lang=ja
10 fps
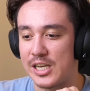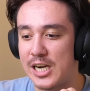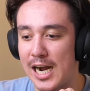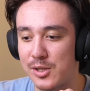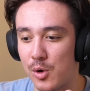んか
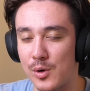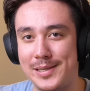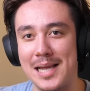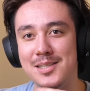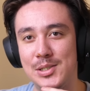意外と
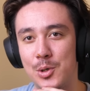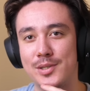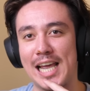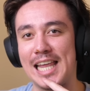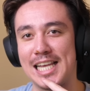幻
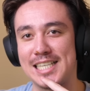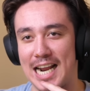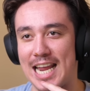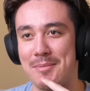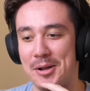想的でし
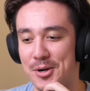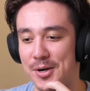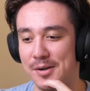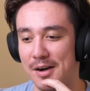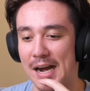たね、今
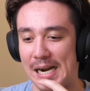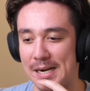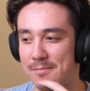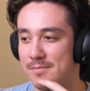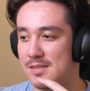の。は
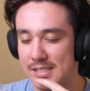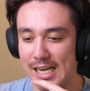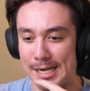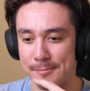い。次